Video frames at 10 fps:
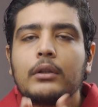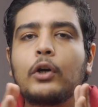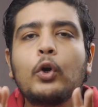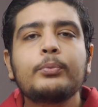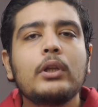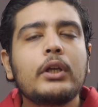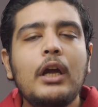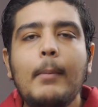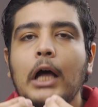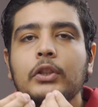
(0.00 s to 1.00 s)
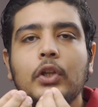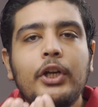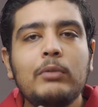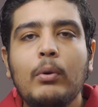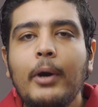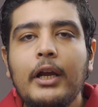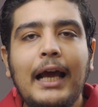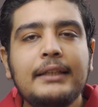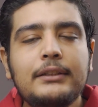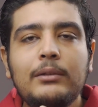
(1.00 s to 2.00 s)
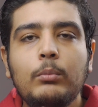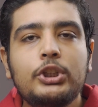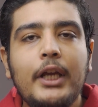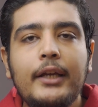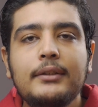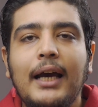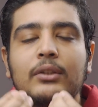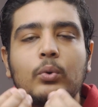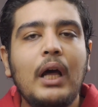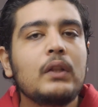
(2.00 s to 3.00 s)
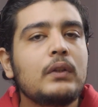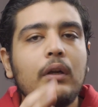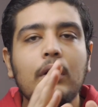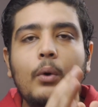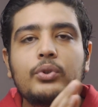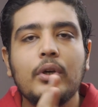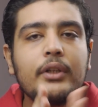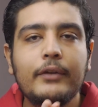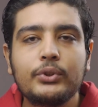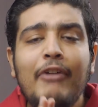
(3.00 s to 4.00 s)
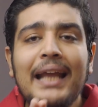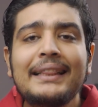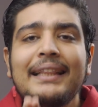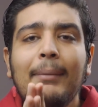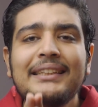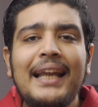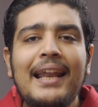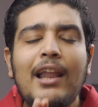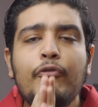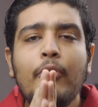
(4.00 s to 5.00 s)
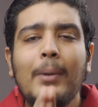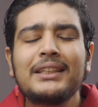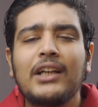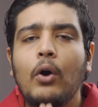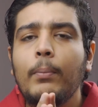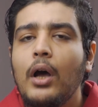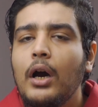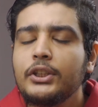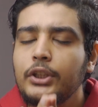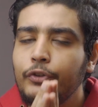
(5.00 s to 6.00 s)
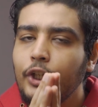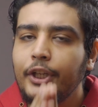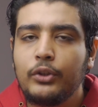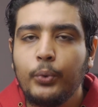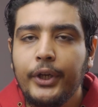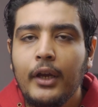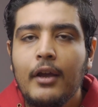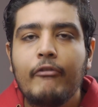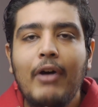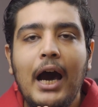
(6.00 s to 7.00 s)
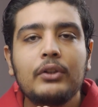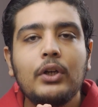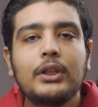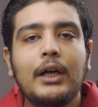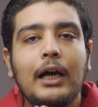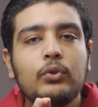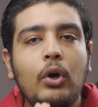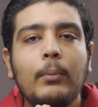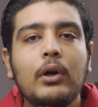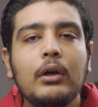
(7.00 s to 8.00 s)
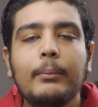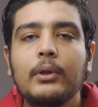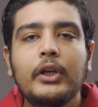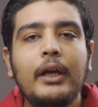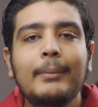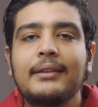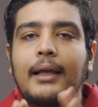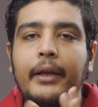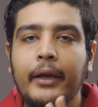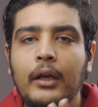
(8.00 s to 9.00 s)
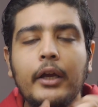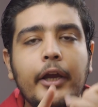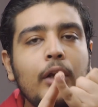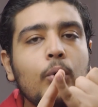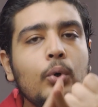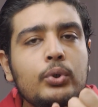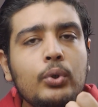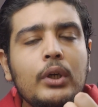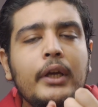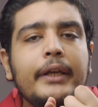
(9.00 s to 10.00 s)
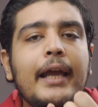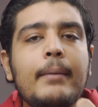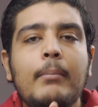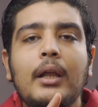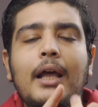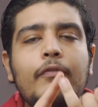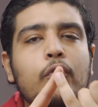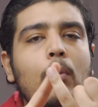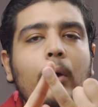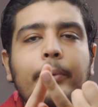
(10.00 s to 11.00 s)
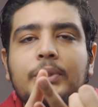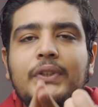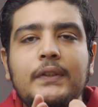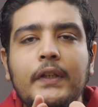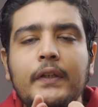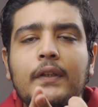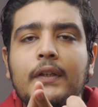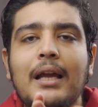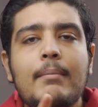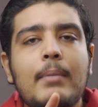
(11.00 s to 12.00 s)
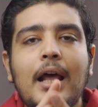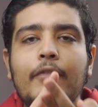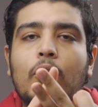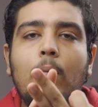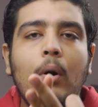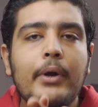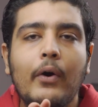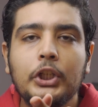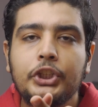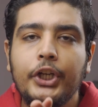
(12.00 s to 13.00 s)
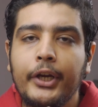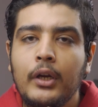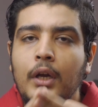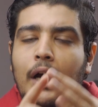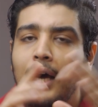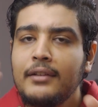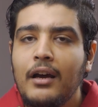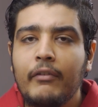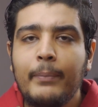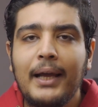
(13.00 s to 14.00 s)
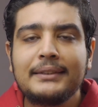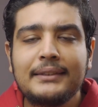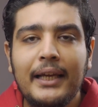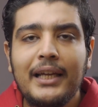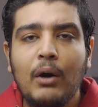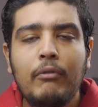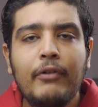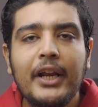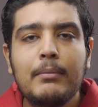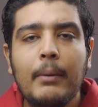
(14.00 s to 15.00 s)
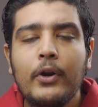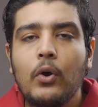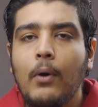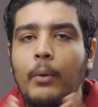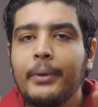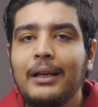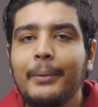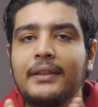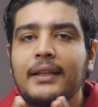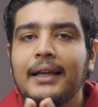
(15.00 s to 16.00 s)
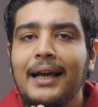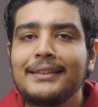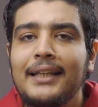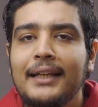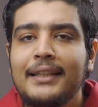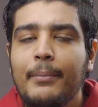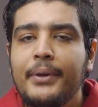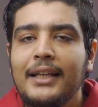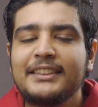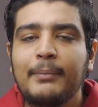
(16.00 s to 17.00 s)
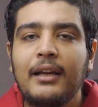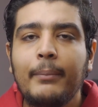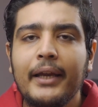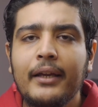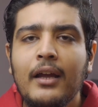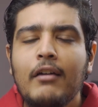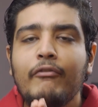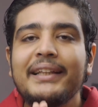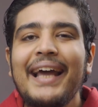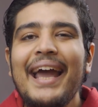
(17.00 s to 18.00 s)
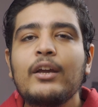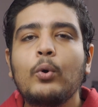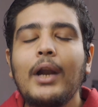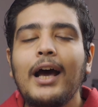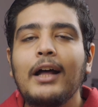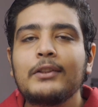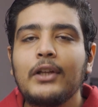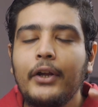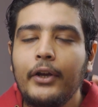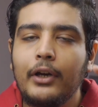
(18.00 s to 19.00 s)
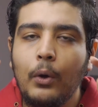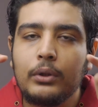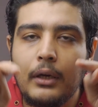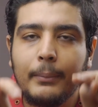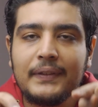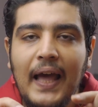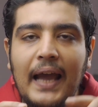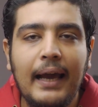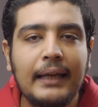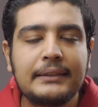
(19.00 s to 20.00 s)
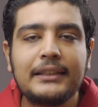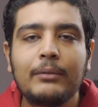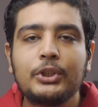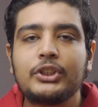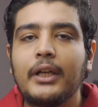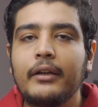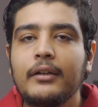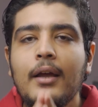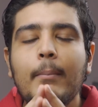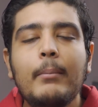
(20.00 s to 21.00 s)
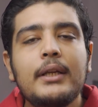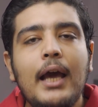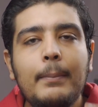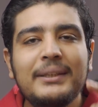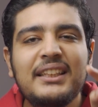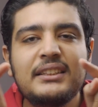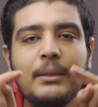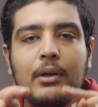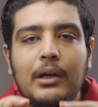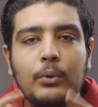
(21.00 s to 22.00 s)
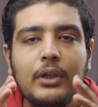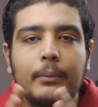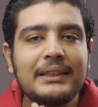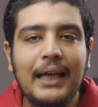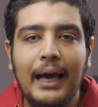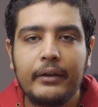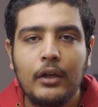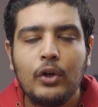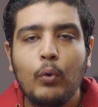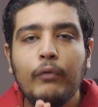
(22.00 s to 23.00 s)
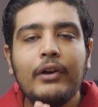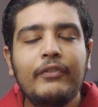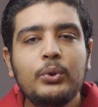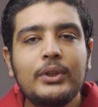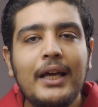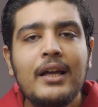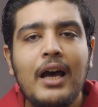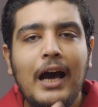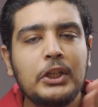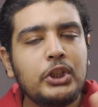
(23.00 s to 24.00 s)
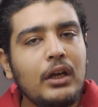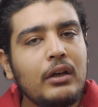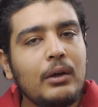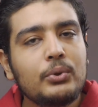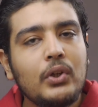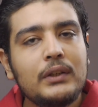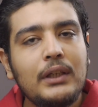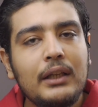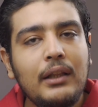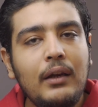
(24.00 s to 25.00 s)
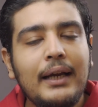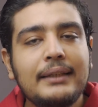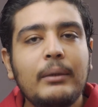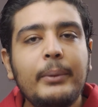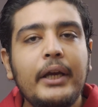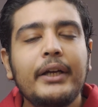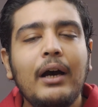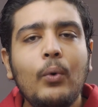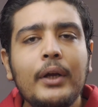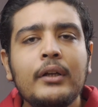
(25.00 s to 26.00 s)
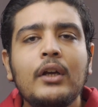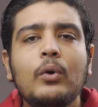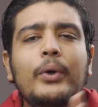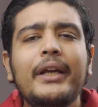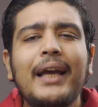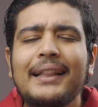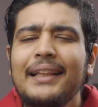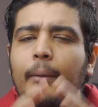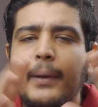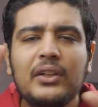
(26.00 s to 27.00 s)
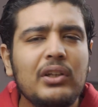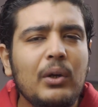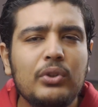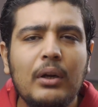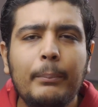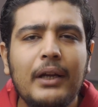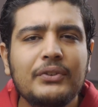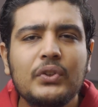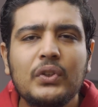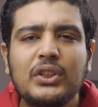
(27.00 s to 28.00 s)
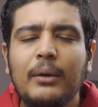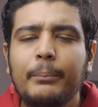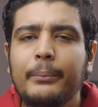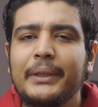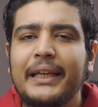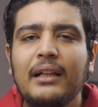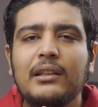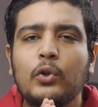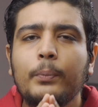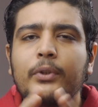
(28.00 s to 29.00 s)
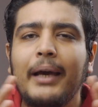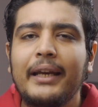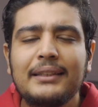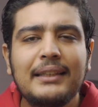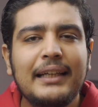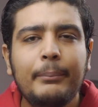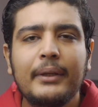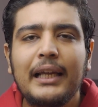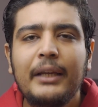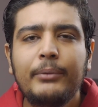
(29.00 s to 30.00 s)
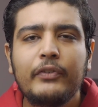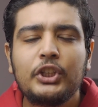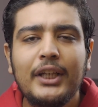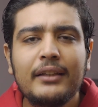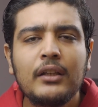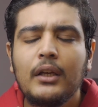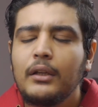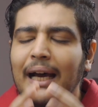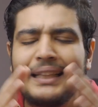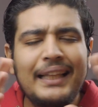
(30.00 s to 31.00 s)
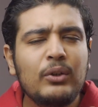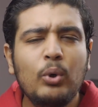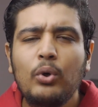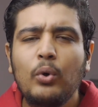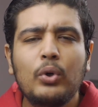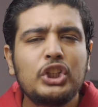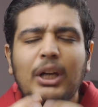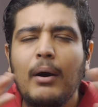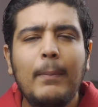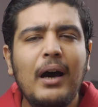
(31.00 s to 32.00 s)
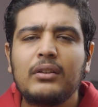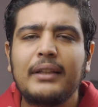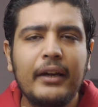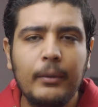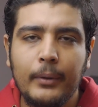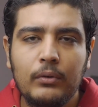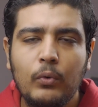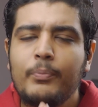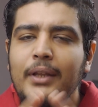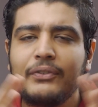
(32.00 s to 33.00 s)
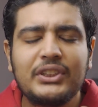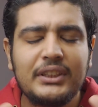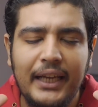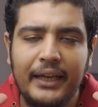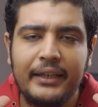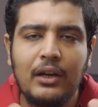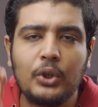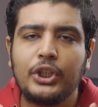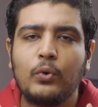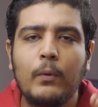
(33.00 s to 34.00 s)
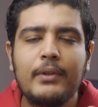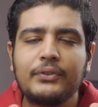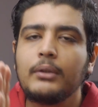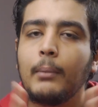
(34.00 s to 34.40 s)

تجربه القيم عن طريق الموبايل عزيزي المشاهد هتكون عن طريق الراوتر نفسه فانت مثلا لو في مصر او بالاخص في شركه وي فحضرتك هتروح مجرب القيم التاليه الاوتو يا اما ال 1460 يا اما ال 1420 هتعرف بقى ازاي او الفرق ما بينهم او مين اللي بيديك احسن اداء بالنسبه للبنج فده هيكون عن طريق الراوتر بتاعك عزيزي المشترك من قلب سيستم الراوتر بتاعك وفي الفيديو ده هشرح لك الراوترات اللي هيطلع لك اساميها هنا هون وهتلاقي بقيه الراوترات بنفس النظام من خلال تجربتي مع الناس اللي كانت بتكلمني في الشات هتلاقي كله شبه بعض تقريبا وبنفس يعني اللوجيك وبنفس